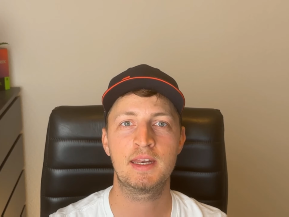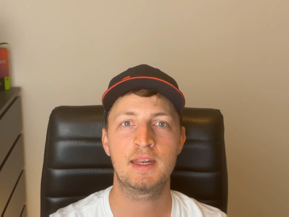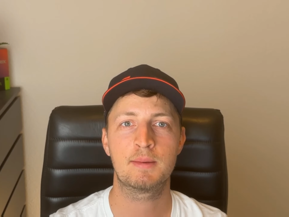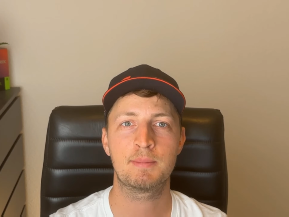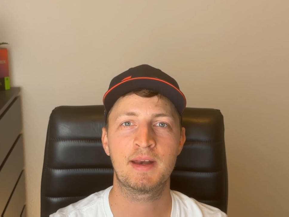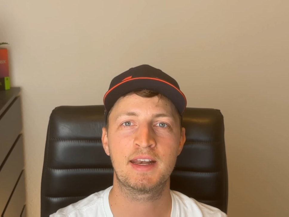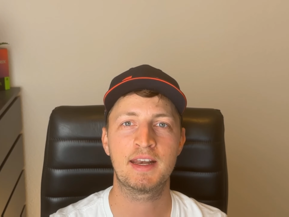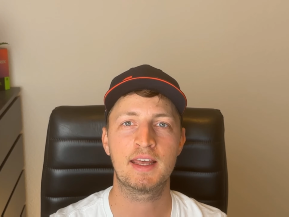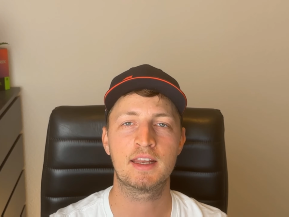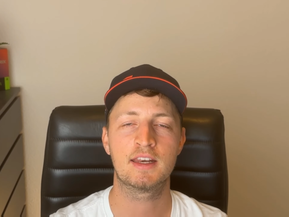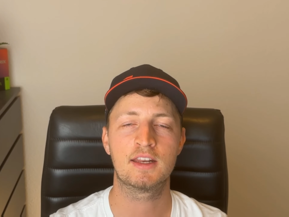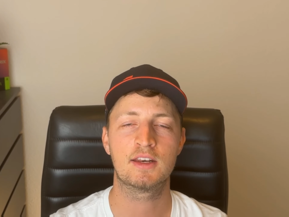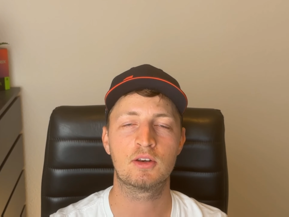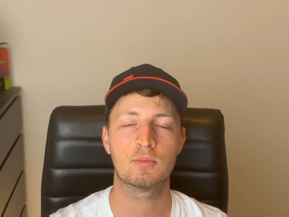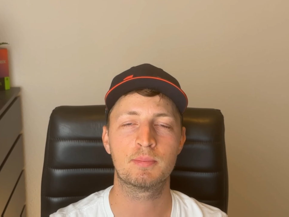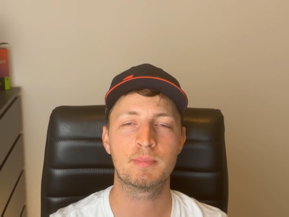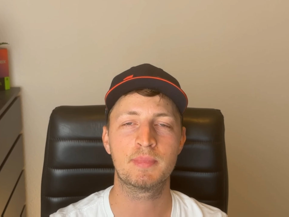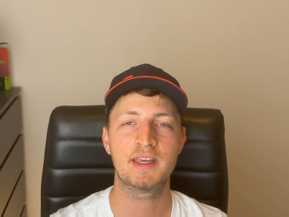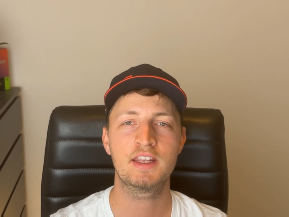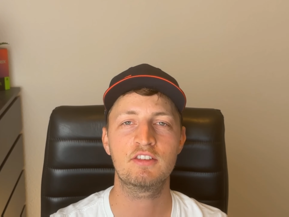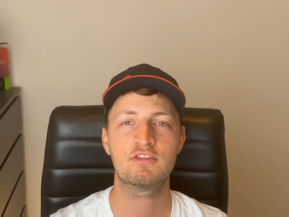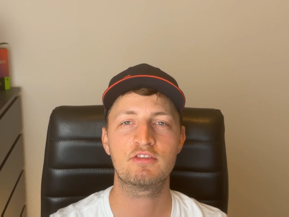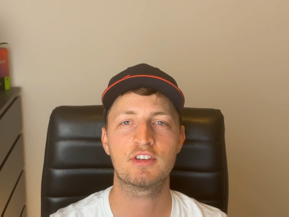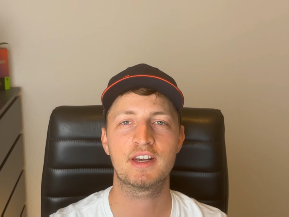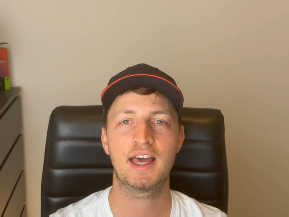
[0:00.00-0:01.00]
man eine
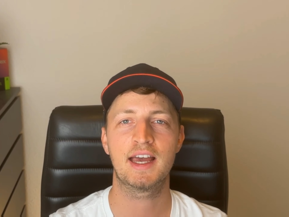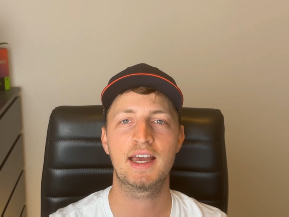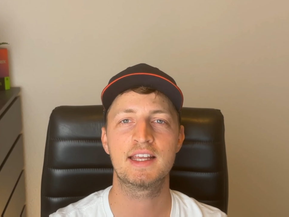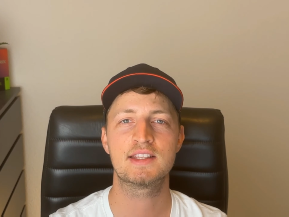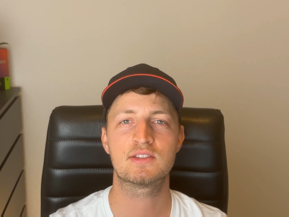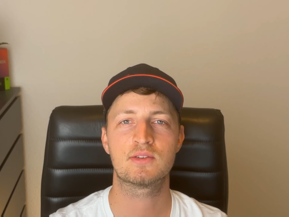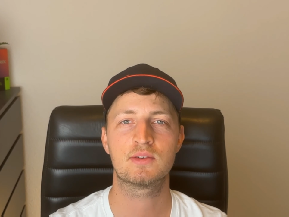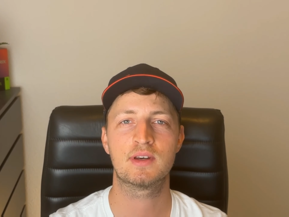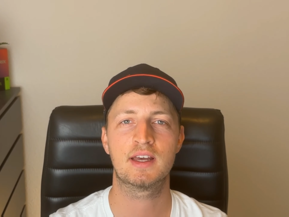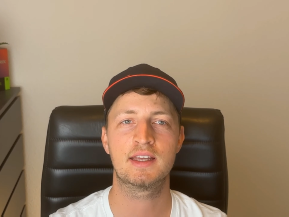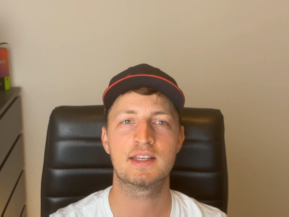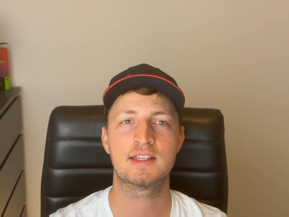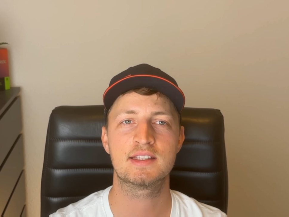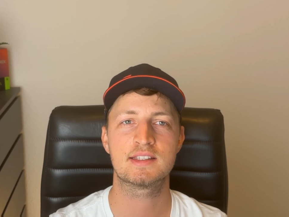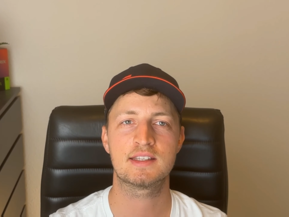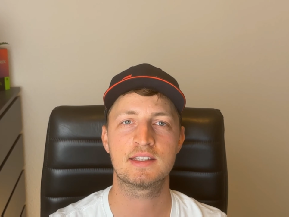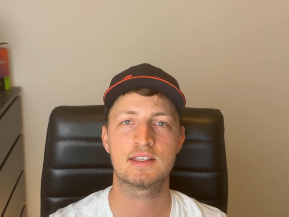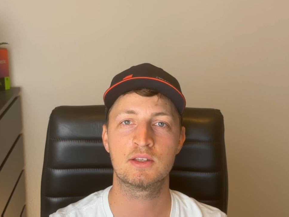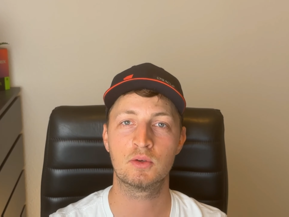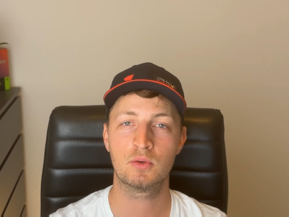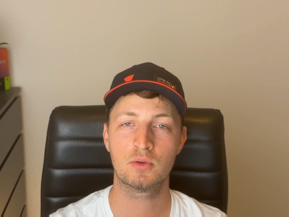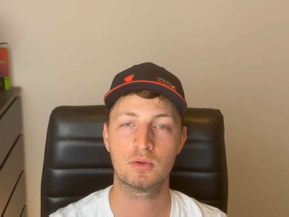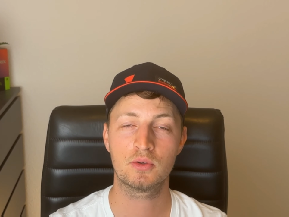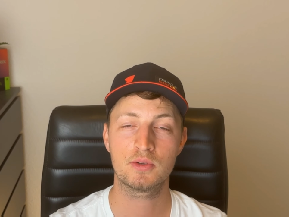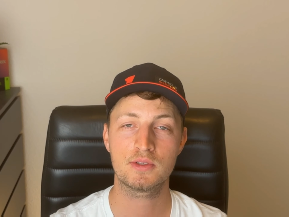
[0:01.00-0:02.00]
Domain von 1&1
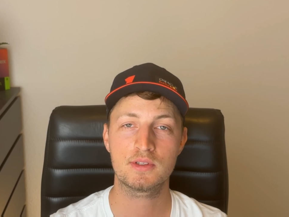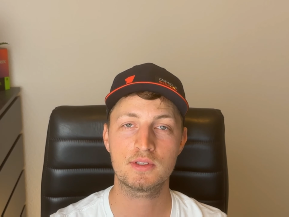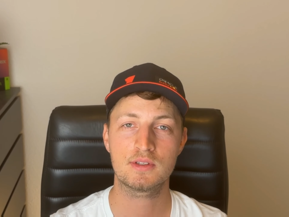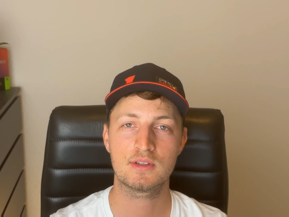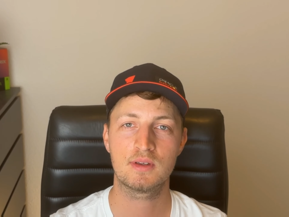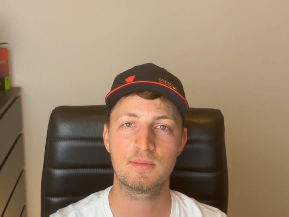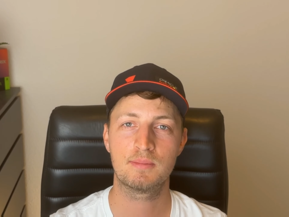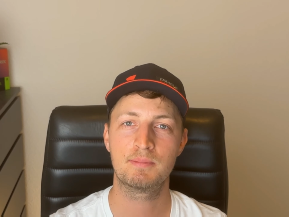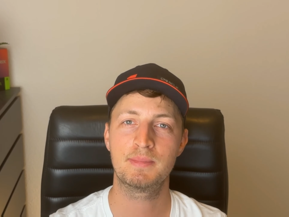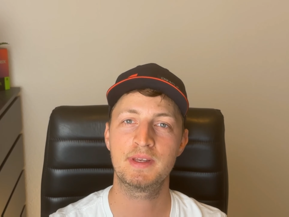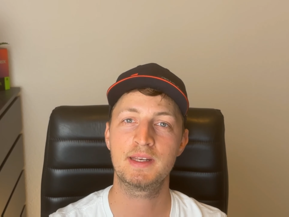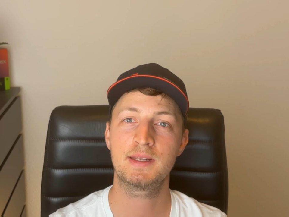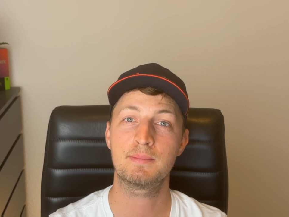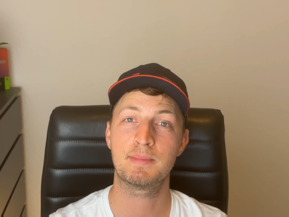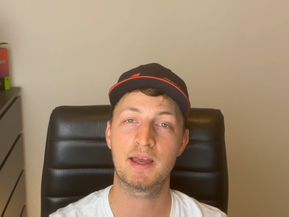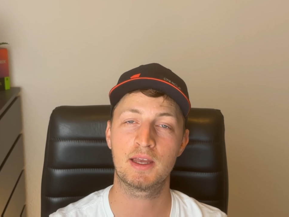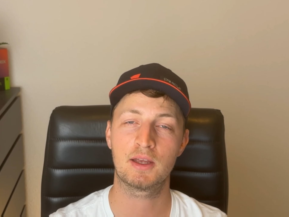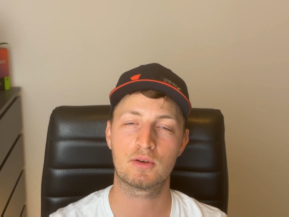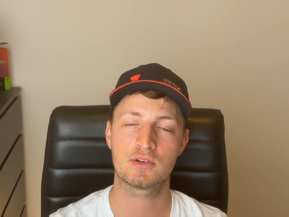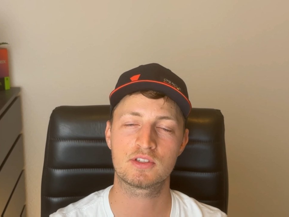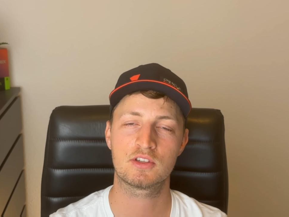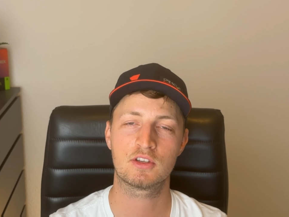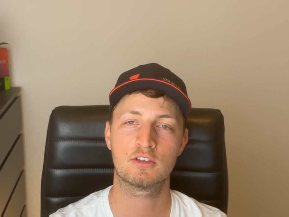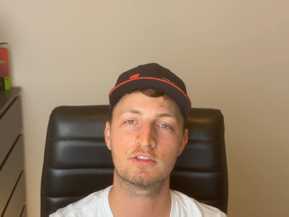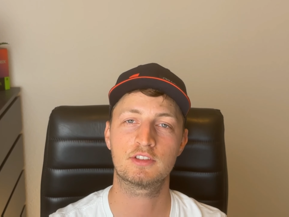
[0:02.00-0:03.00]
Ionos mit
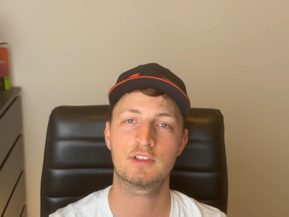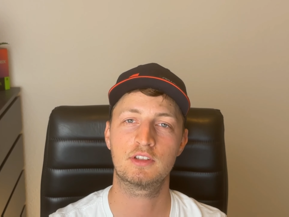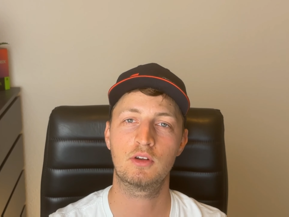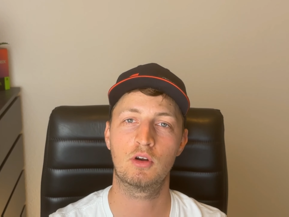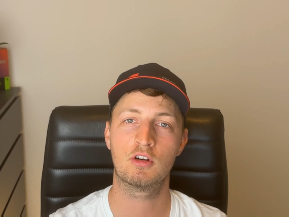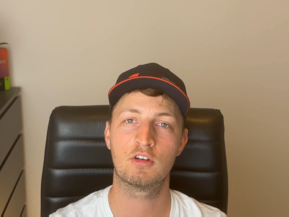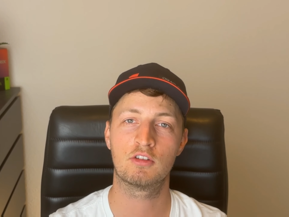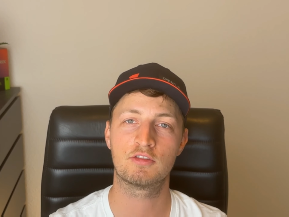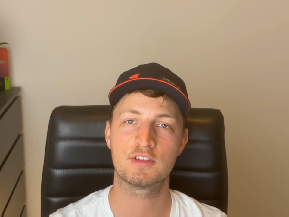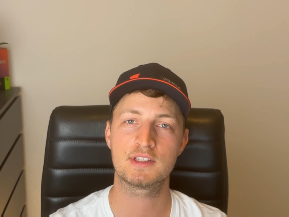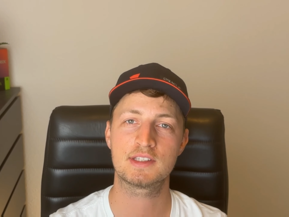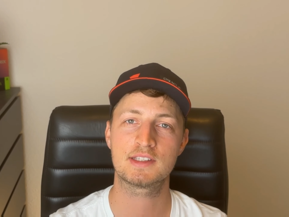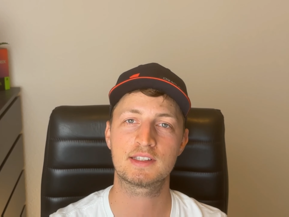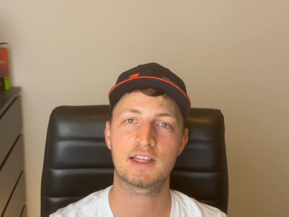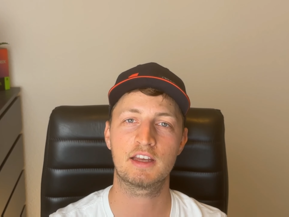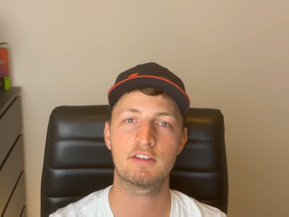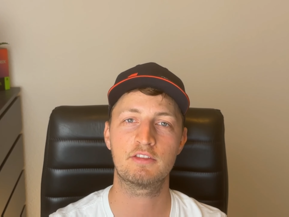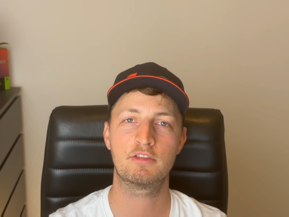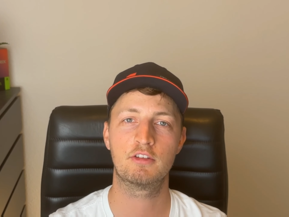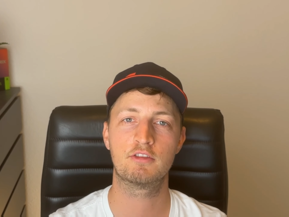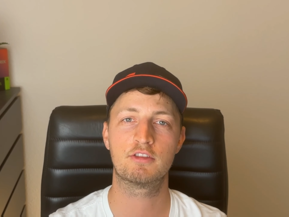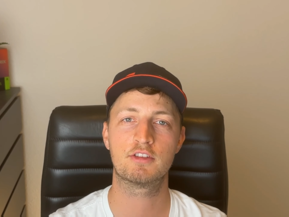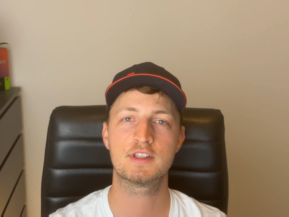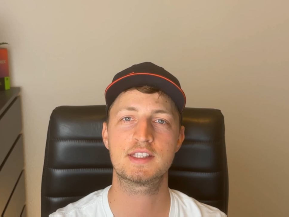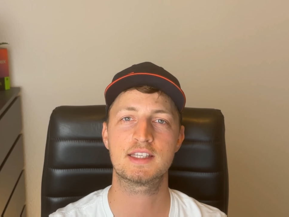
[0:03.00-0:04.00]
Microsoft Office
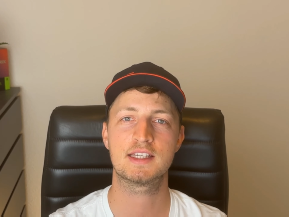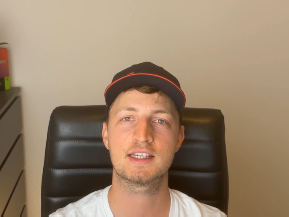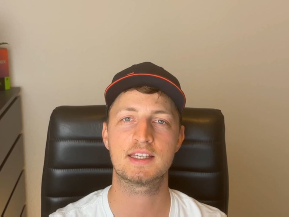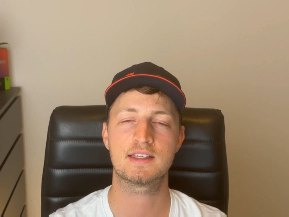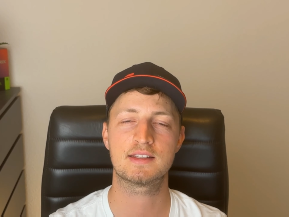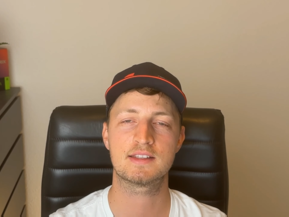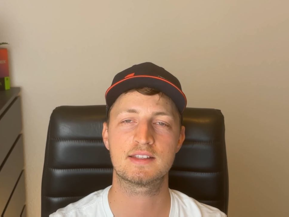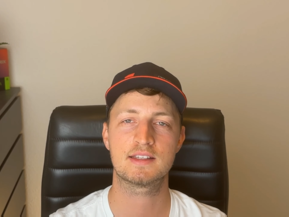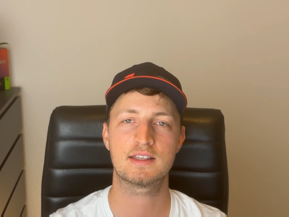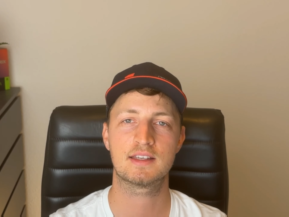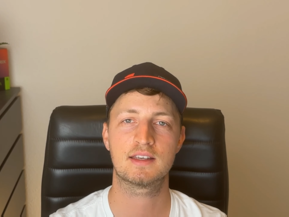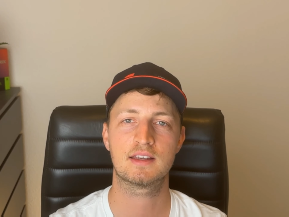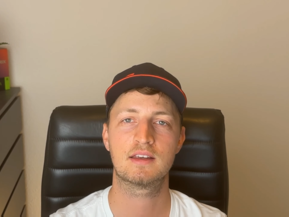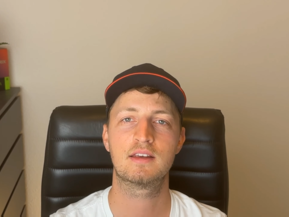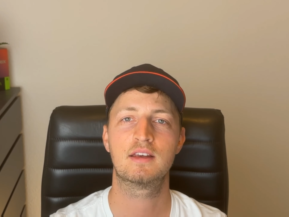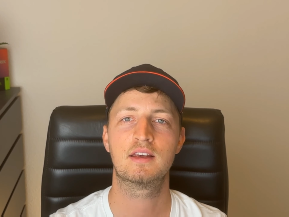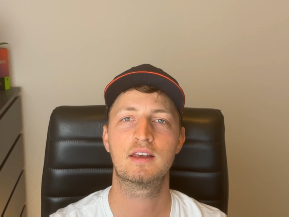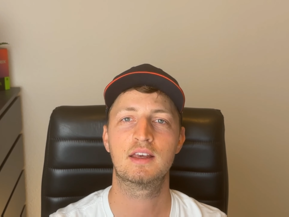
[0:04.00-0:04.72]
365.